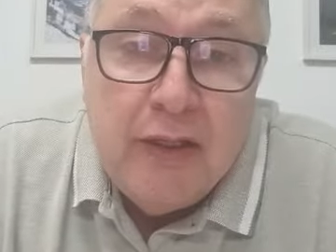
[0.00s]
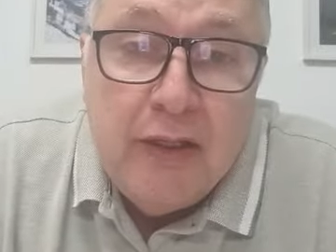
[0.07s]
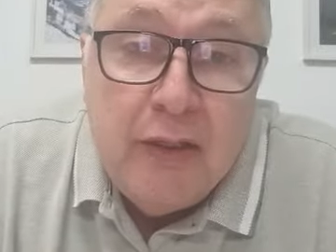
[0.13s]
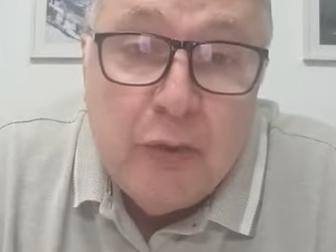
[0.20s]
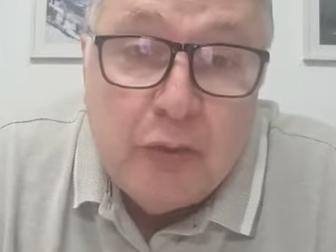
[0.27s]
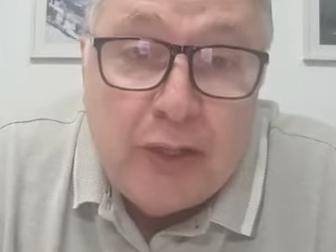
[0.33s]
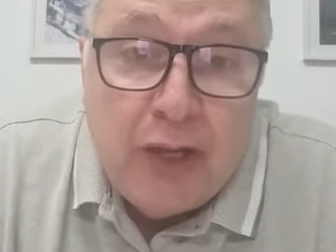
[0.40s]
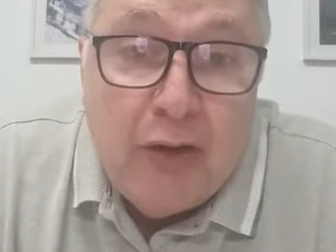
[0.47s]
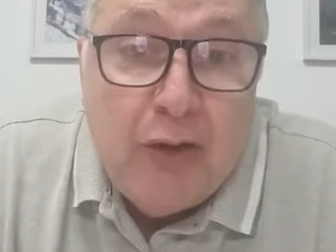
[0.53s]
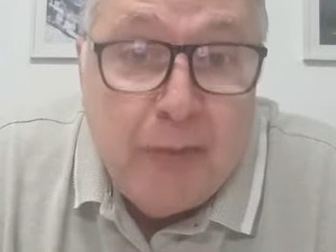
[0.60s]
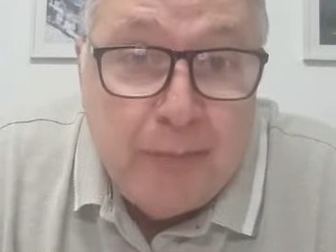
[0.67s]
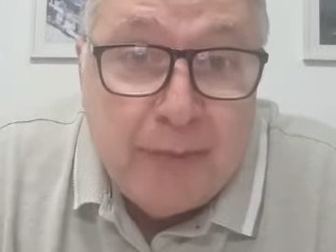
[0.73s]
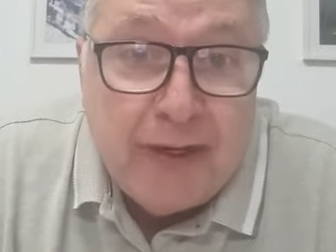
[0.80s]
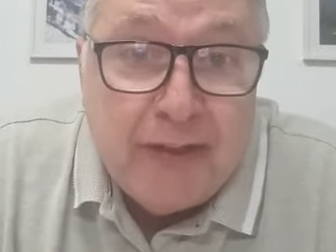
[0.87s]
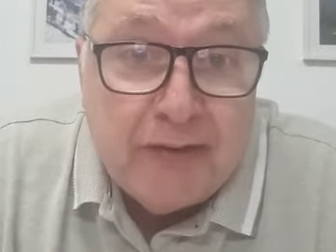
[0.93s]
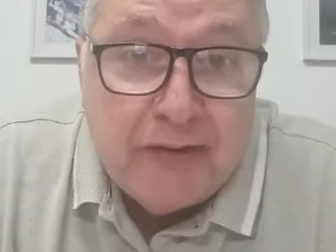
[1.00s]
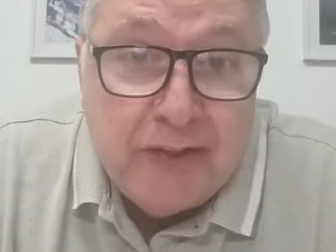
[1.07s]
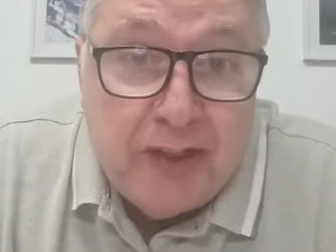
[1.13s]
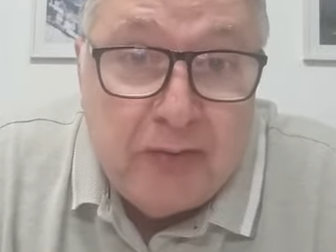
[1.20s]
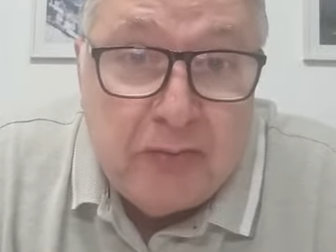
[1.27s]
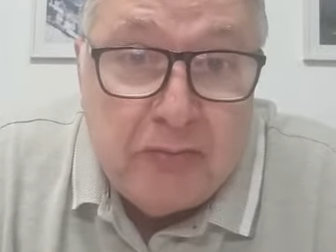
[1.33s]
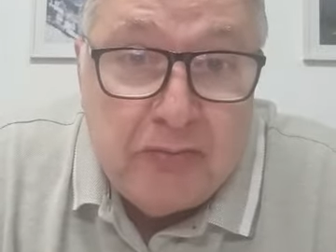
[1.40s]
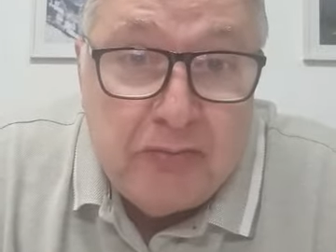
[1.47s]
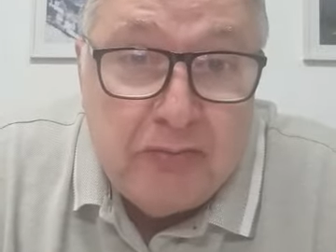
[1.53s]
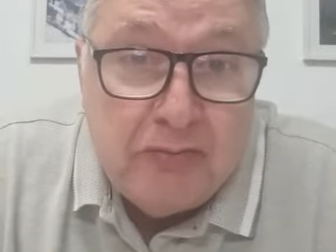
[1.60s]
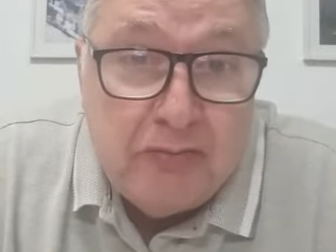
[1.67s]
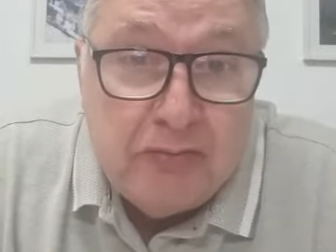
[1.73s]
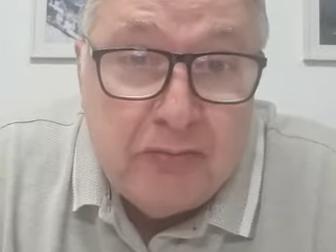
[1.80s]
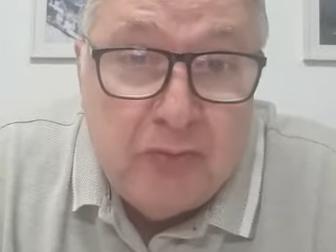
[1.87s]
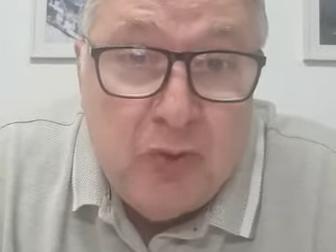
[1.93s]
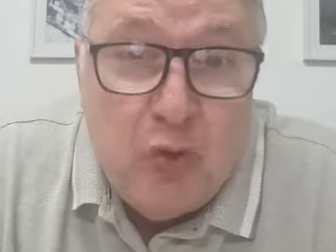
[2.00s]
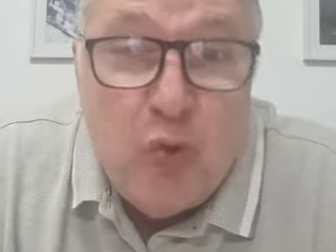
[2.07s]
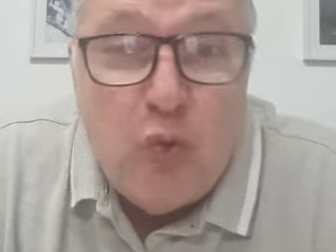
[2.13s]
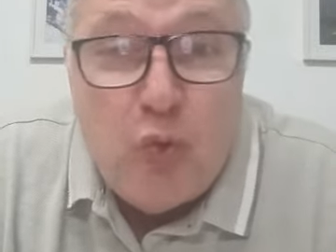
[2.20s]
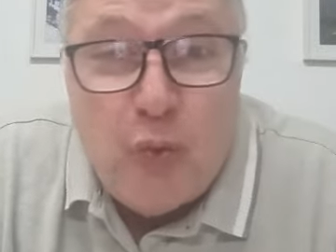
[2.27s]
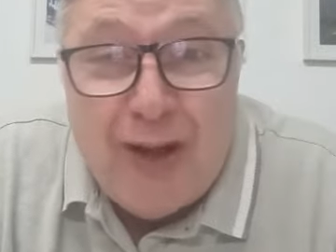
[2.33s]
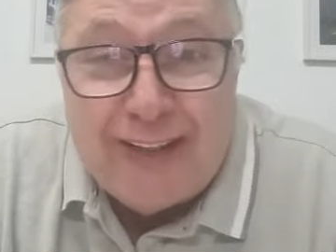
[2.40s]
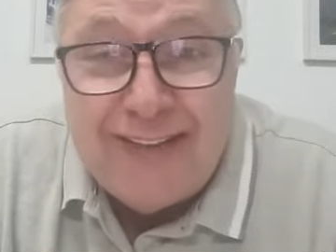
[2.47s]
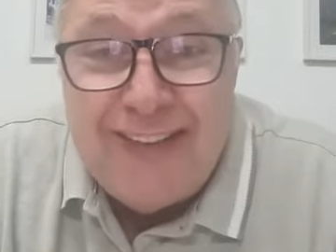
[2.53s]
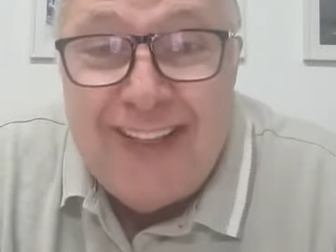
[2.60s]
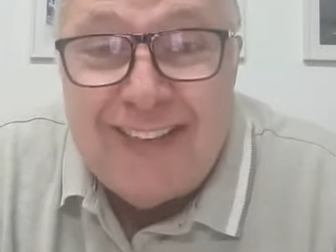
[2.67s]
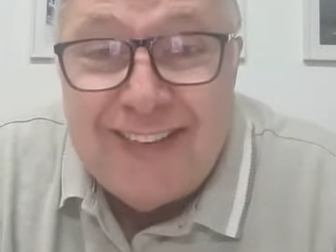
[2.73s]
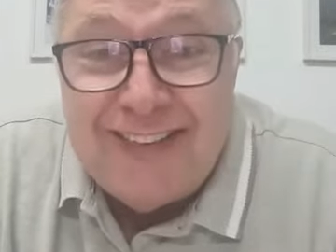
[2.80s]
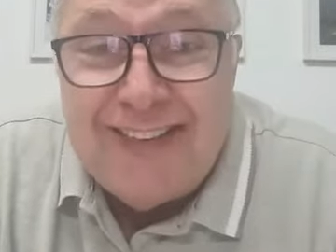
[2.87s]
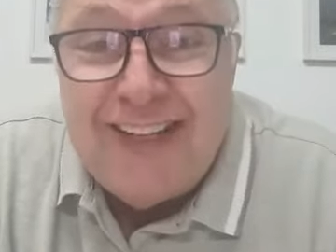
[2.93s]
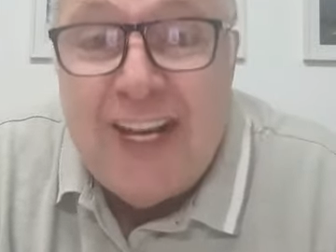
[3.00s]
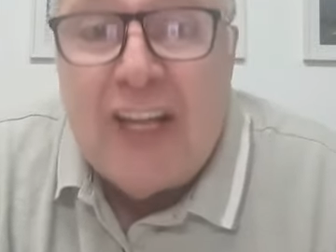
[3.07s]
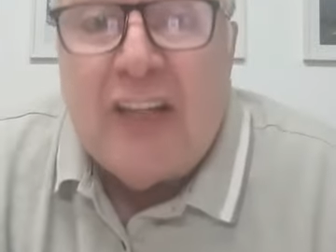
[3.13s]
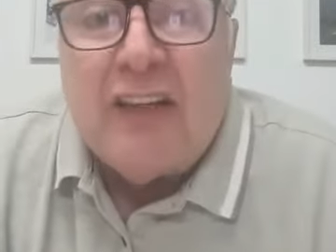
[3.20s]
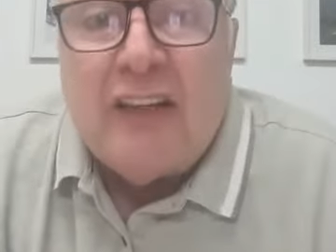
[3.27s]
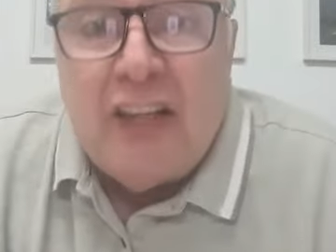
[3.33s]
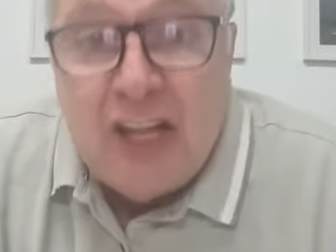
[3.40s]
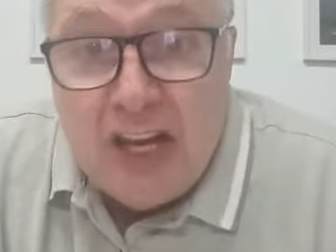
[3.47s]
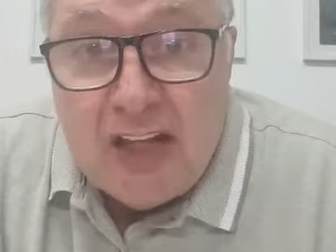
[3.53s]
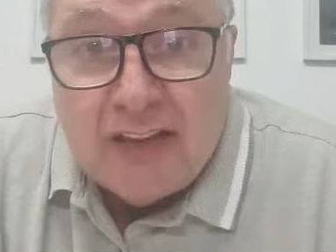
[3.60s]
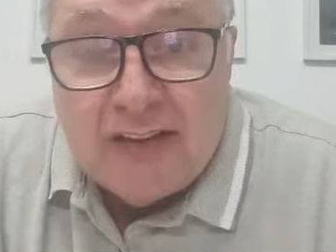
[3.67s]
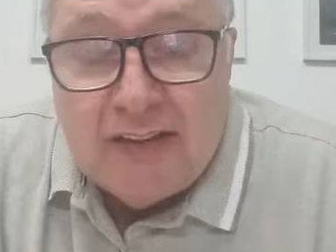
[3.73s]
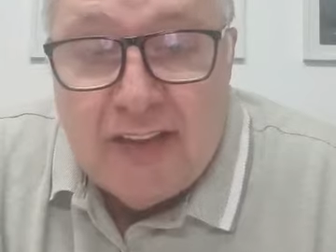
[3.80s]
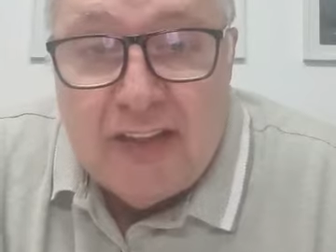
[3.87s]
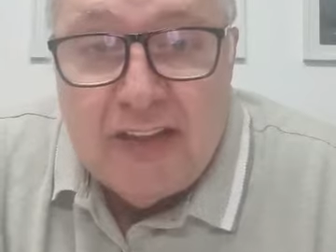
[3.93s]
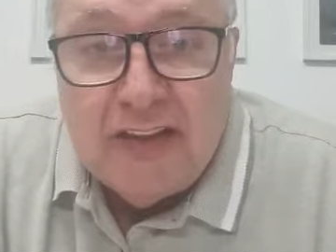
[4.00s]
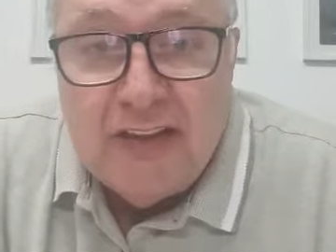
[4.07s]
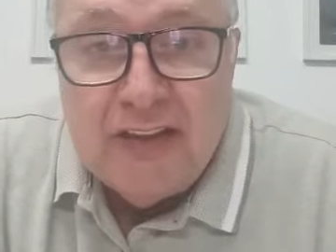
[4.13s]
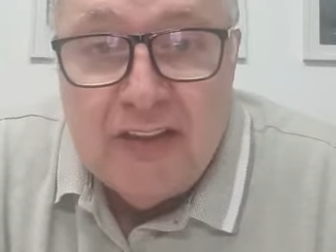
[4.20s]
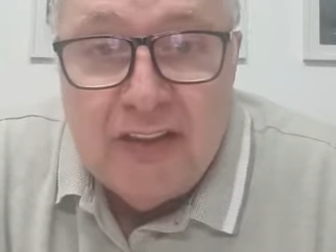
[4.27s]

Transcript: eu tenho a impressão ou quase a certeza,